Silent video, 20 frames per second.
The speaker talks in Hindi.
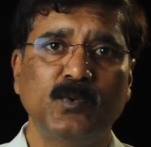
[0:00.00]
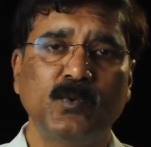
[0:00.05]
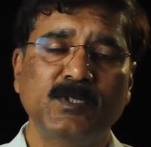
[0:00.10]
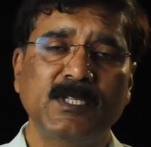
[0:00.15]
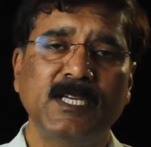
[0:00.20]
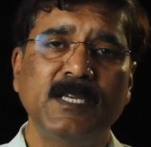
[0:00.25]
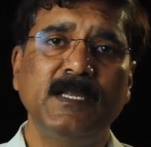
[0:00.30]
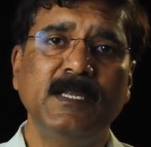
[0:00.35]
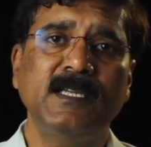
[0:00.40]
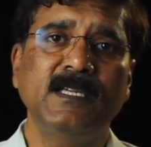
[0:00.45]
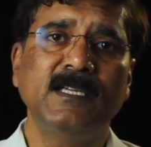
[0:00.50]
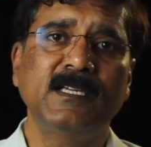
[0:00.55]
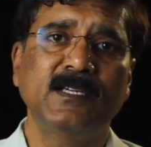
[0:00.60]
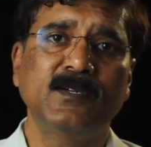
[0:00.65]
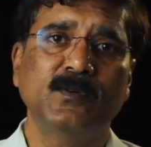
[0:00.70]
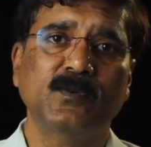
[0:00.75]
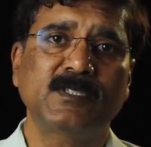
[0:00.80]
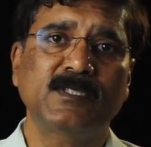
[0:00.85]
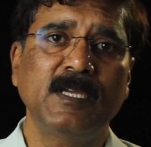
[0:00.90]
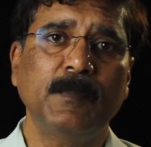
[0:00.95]
दूसरी
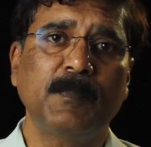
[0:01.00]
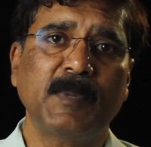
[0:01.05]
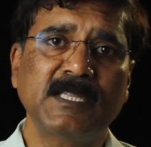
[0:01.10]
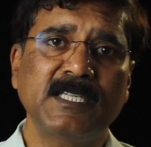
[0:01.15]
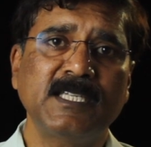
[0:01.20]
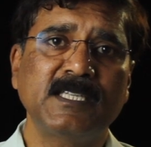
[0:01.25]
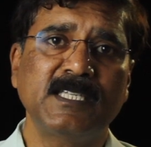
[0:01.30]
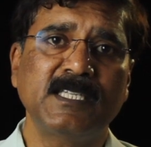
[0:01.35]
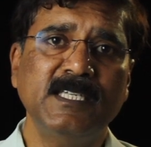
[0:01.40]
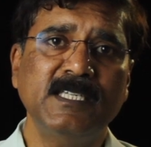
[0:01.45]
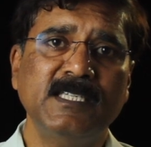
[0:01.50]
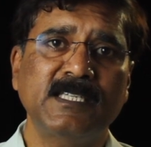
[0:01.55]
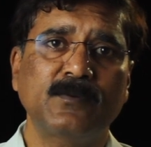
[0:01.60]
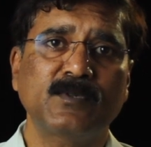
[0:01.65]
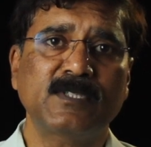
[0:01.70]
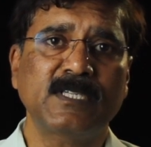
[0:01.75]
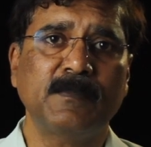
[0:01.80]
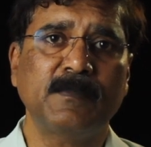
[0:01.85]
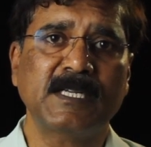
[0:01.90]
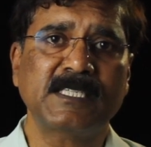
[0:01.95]
उसकी पत्नी थी जब
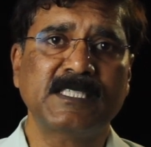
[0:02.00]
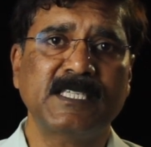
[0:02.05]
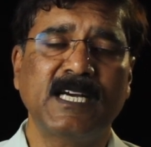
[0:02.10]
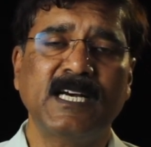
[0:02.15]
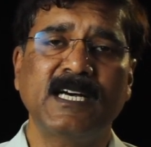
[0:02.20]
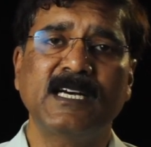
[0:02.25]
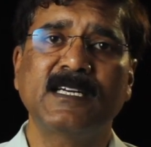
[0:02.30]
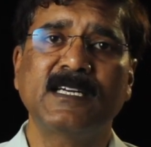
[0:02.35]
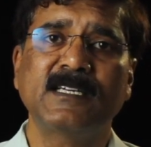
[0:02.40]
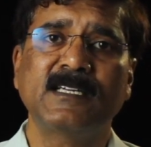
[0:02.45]
उसे बच्चा